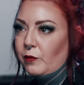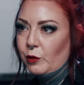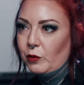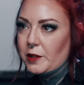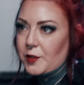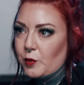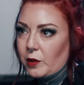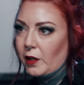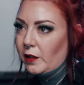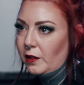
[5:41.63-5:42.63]
Wenn du jetzt
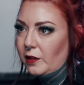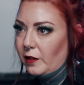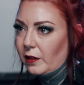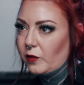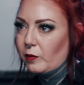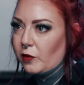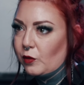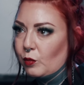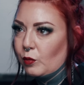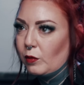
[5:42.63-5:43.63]
noch keine Idee hast,
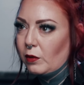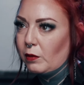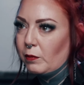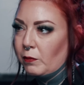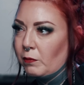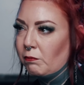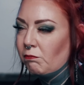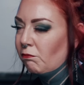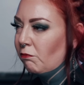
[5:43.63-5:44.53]
was du ähm,